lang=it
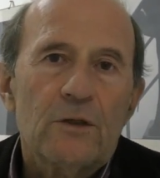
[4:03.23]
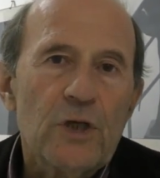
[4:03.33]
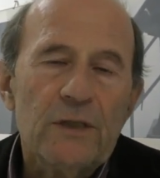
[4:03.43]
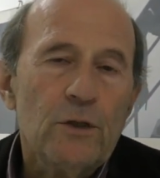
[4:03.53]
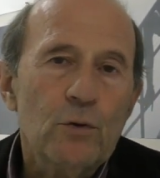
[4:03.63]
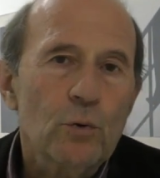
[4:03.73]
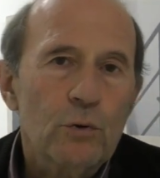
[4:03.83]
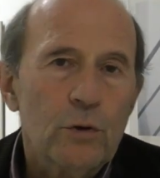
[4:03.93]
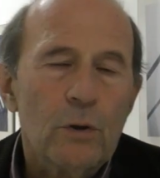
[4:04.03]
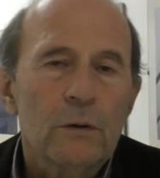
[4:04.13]
C'è di
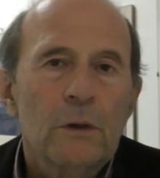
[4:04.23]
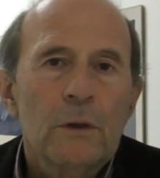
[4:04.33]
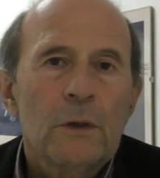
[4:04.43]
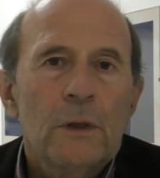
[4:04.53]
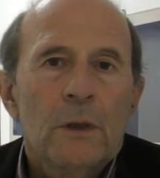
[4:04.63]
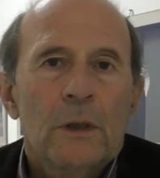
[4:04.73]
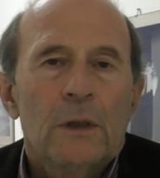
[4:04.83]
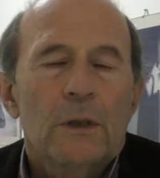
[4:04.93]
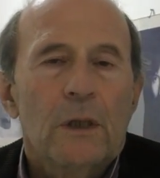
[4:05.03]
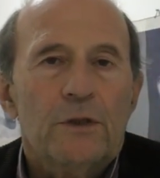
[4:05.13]
tutto.
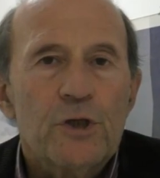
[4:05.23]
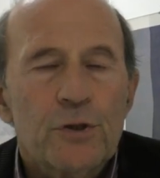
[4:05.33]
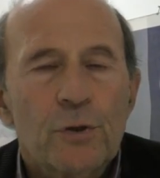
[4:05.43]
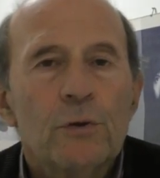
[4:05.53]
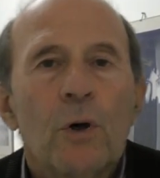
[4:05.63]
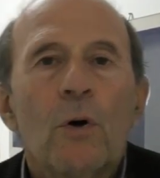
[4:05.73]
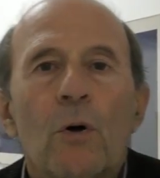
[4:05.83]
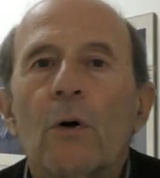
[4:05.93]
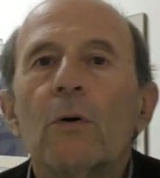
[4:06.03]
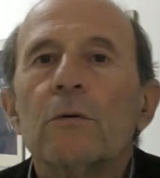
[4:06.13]
Eh, ci
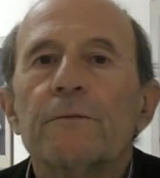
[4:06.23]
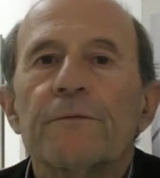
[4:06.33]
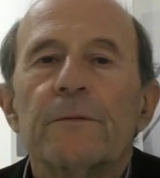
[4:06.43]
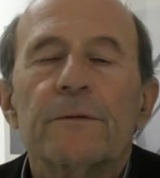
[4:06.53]
sono